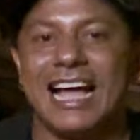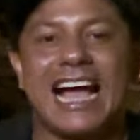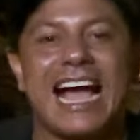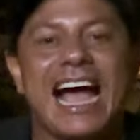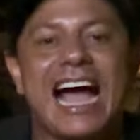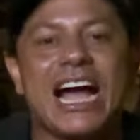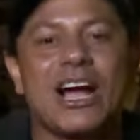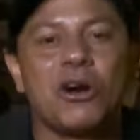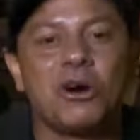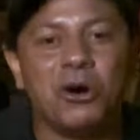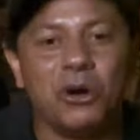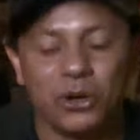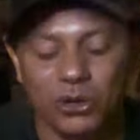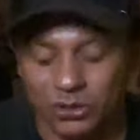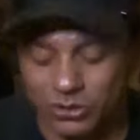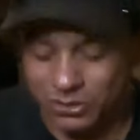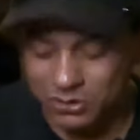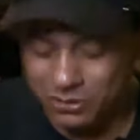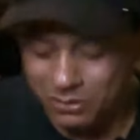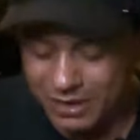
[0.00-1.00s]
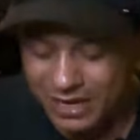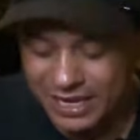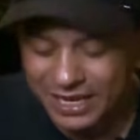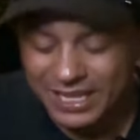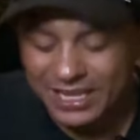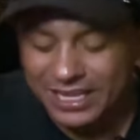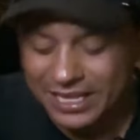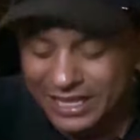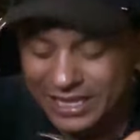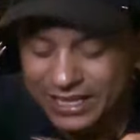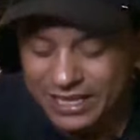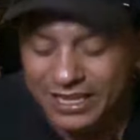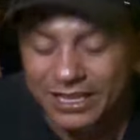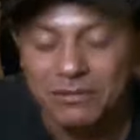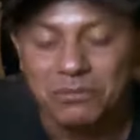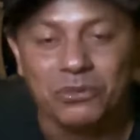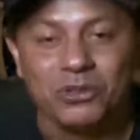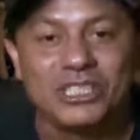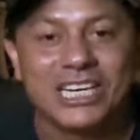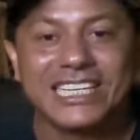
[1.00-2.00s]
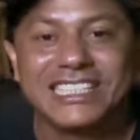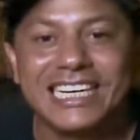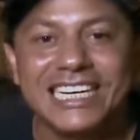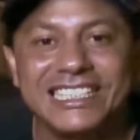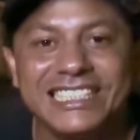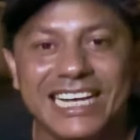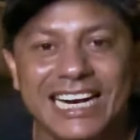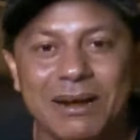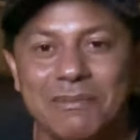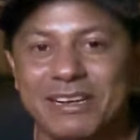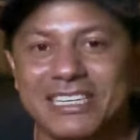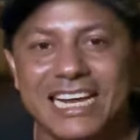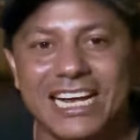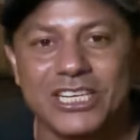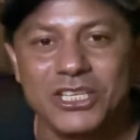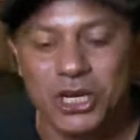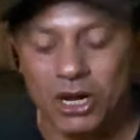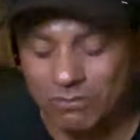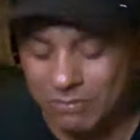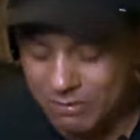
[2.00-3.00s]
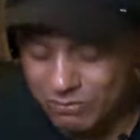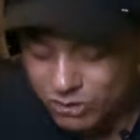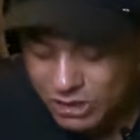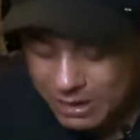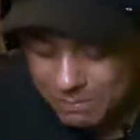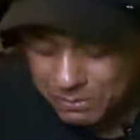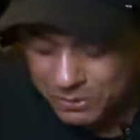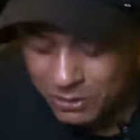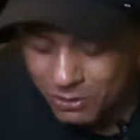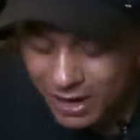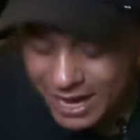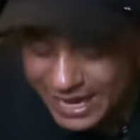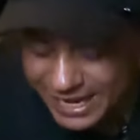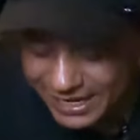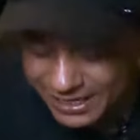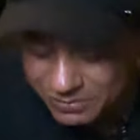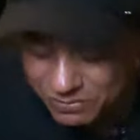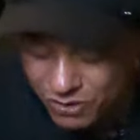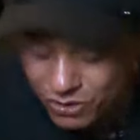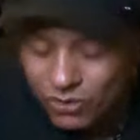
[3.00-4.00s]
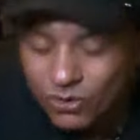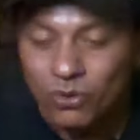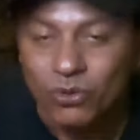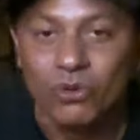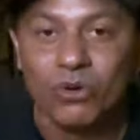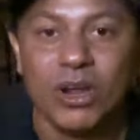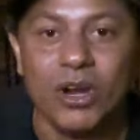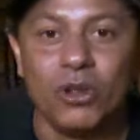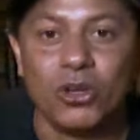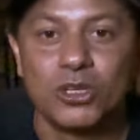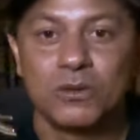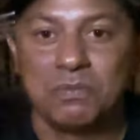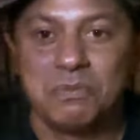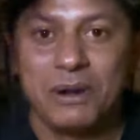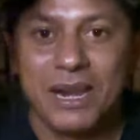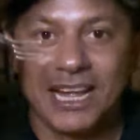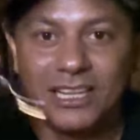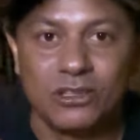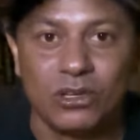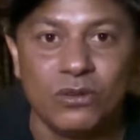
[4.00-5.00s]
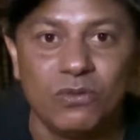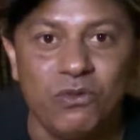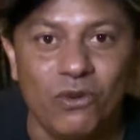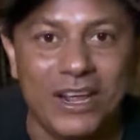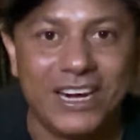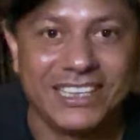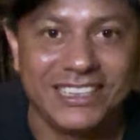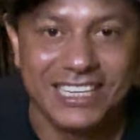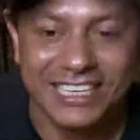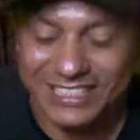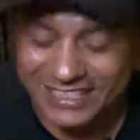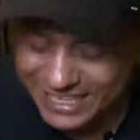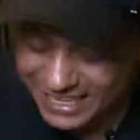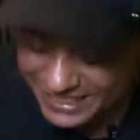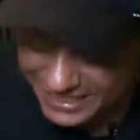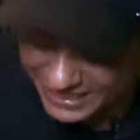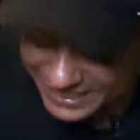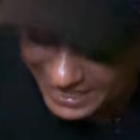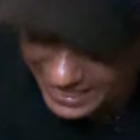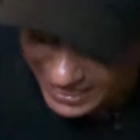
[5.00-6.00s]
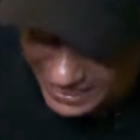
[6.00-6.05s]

a Córdoba. Mucha más acción, vamos a probar uno de los platos fuertes de este